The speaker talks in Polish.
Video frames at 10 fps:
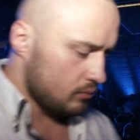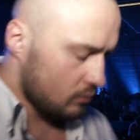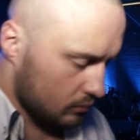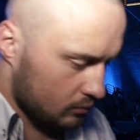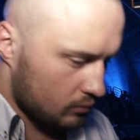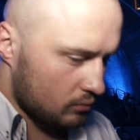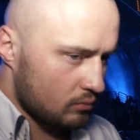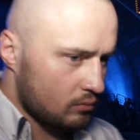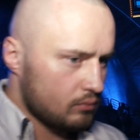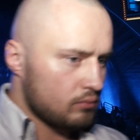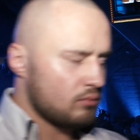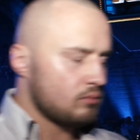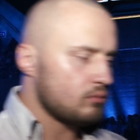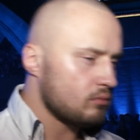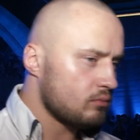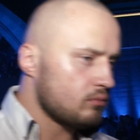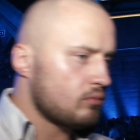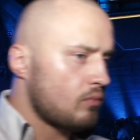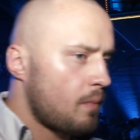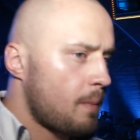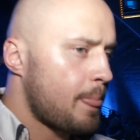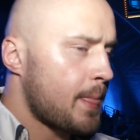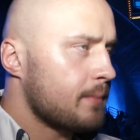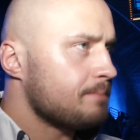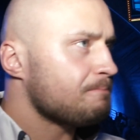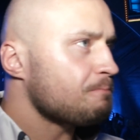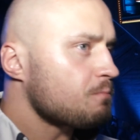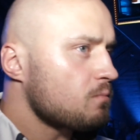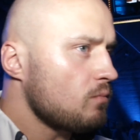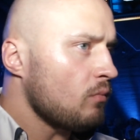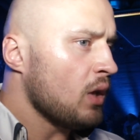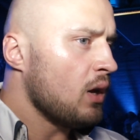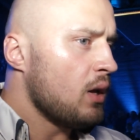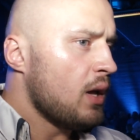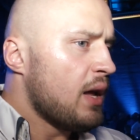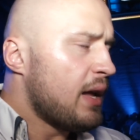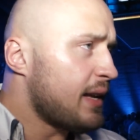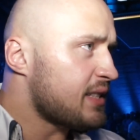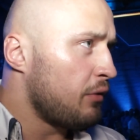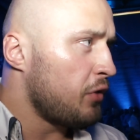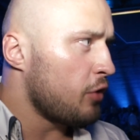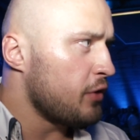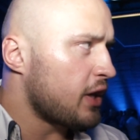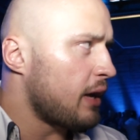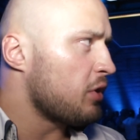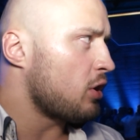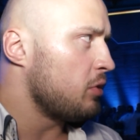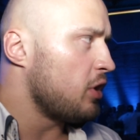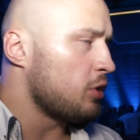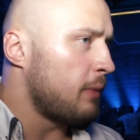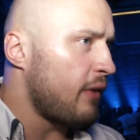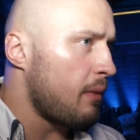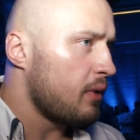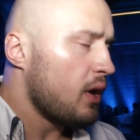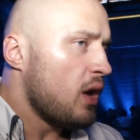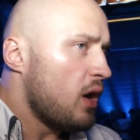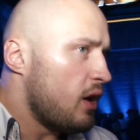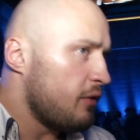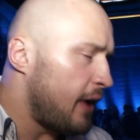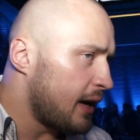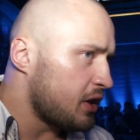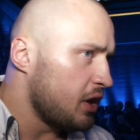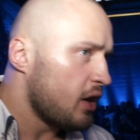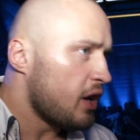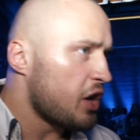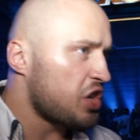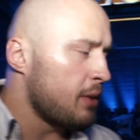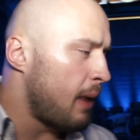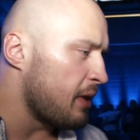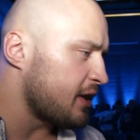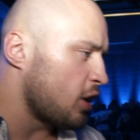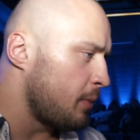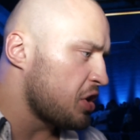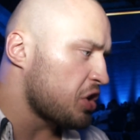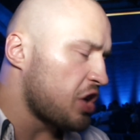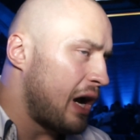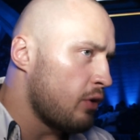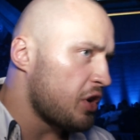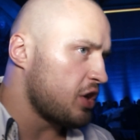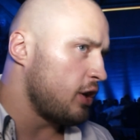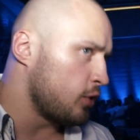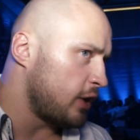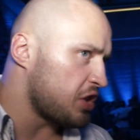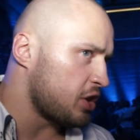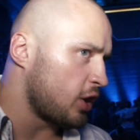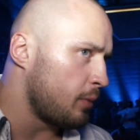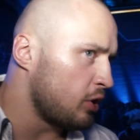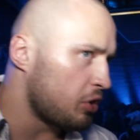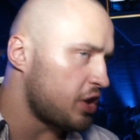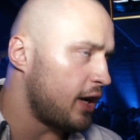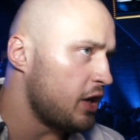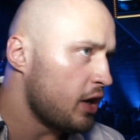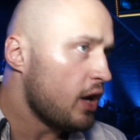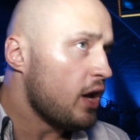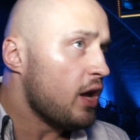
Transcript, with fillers: Halidowym, to nie będziesz miał żadnych e, obiekcji do tego? Ja jestem wojownikiem, nikomu nie odmawiam walki. Jeżeli Mamed tego będzie chciał, jeżeli wodarze tego będą chcieli,